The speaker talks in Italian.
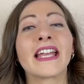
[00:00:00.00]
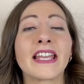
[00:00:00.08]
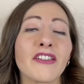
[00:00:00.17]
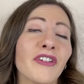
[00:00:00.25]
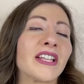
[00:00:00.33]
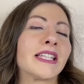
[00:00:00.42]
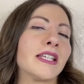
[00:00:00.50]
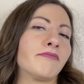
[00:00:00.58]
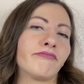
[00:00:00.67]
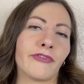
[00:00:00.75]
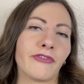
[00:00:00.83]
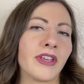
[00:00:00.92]
Infatti,
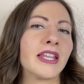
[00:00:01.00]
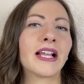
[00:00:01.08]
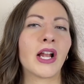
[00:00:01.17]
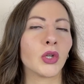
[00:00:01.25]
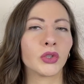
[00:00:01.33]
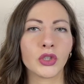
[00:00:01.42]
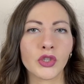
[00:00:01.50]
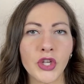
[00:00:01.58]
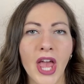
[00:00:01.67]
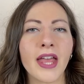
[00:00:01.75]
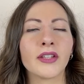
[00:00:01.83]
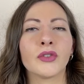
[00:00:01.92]
fin
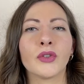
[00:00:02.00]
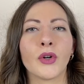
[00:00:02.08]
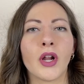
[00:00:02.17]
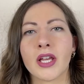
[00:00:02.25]
dall'Ottocento